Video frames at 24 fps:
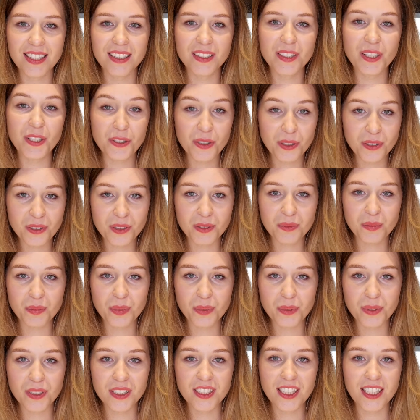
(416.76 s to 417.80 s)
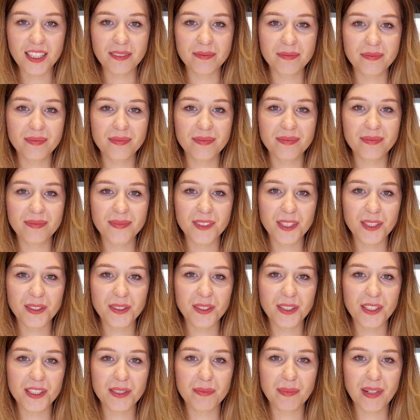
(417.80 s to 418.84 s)
Dziesiątym punktem, no
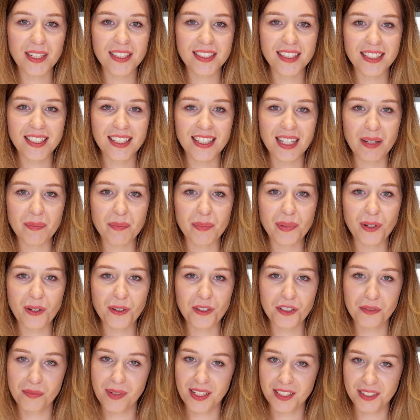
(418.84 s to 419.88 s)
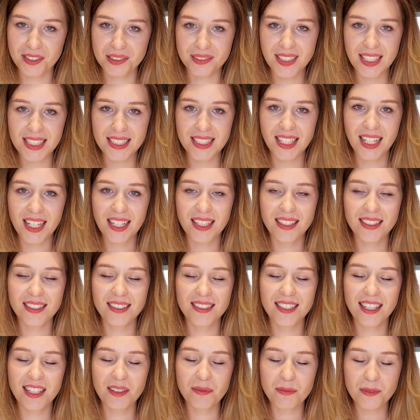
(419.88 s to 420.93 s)
to jest bardziej taka prośba do Was,
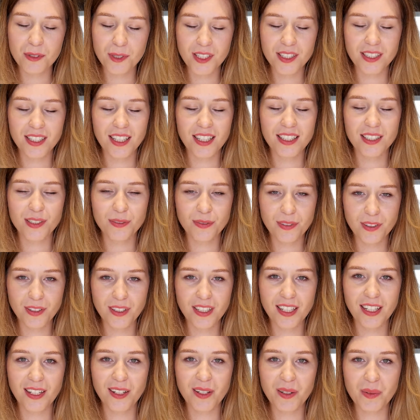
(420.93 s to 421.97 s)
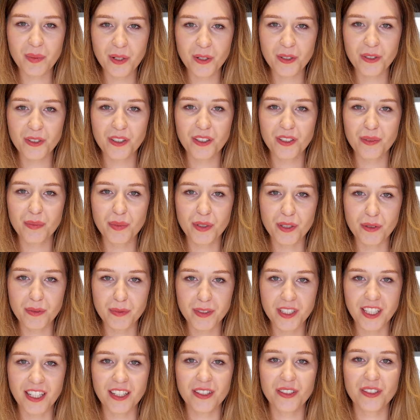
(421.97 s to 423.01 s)
zdejmujcie swoje obrączki przy
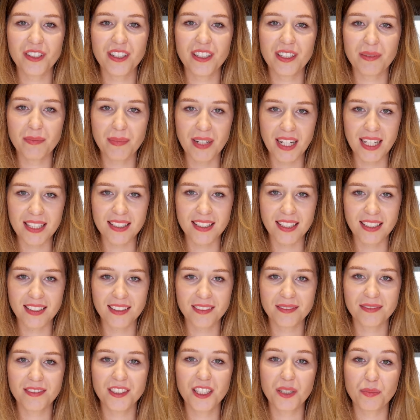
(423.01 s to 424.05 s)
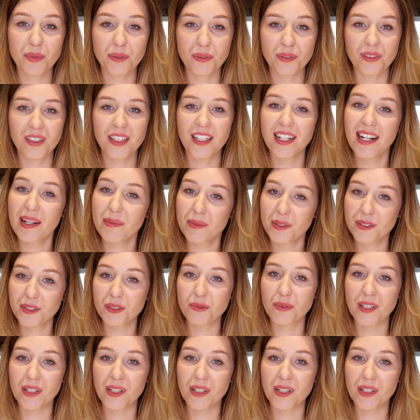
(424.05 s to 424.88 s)
ciężkich pracach typu remont